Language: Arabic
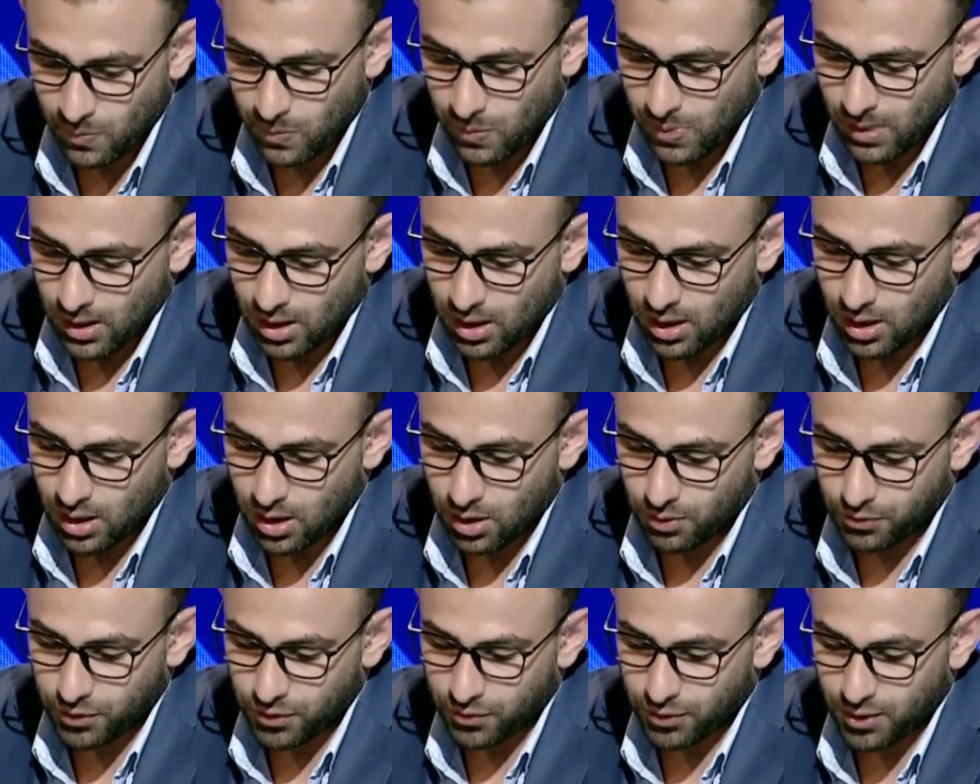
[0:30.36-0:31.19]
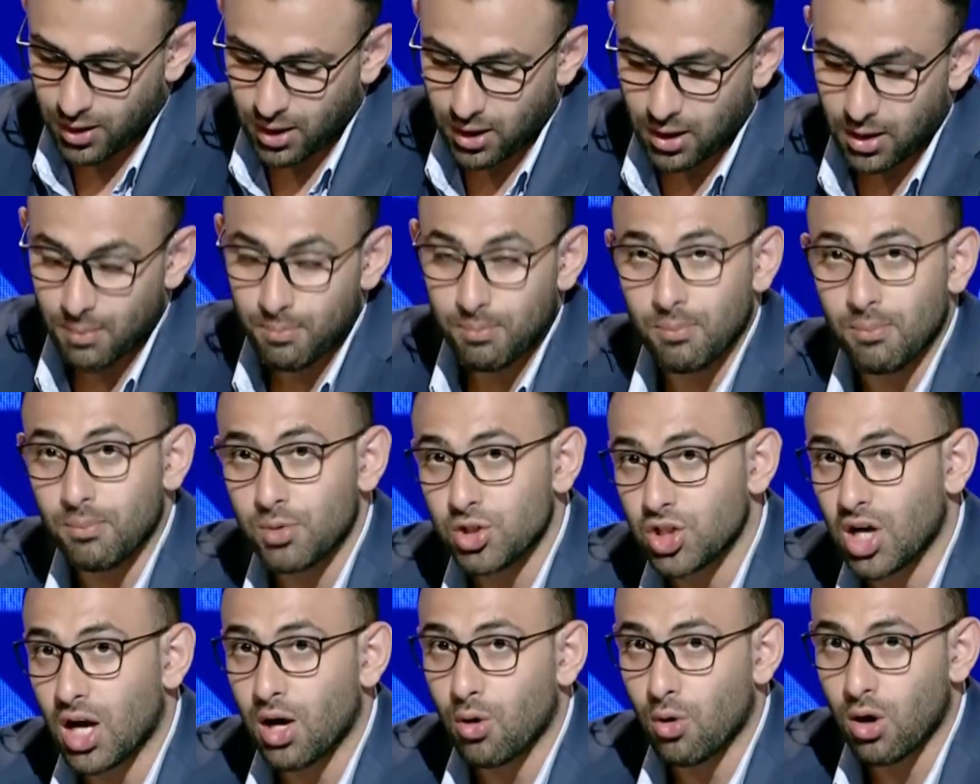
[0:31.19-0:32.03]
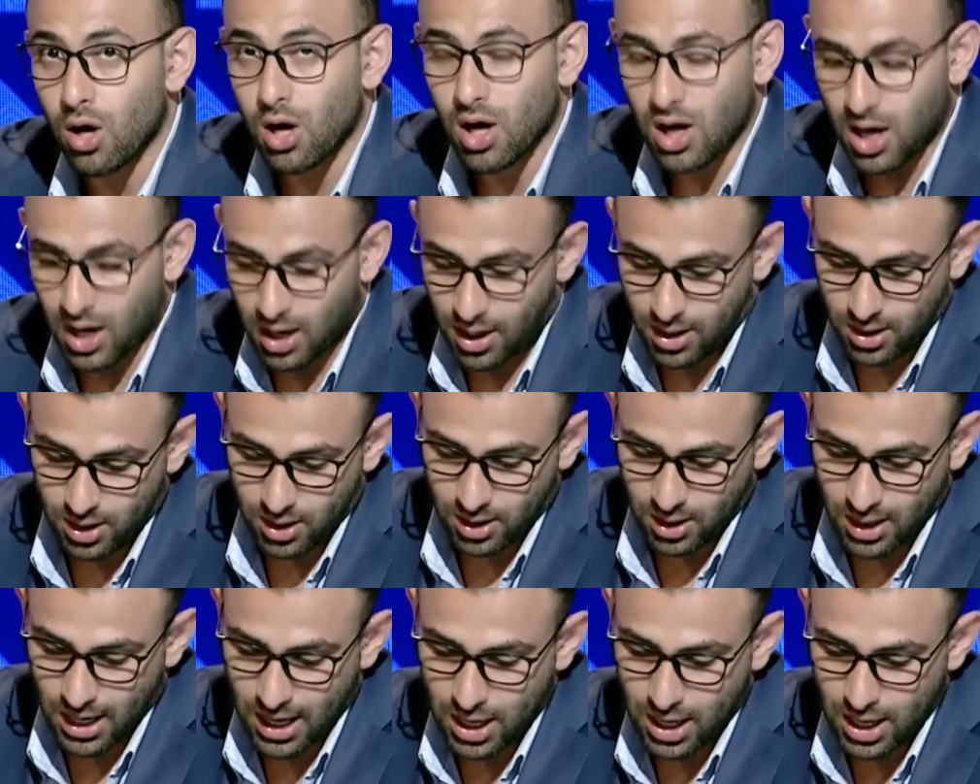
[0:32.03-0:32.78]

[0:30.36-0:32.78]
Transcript: آه، فيفا مش هيوقع آه،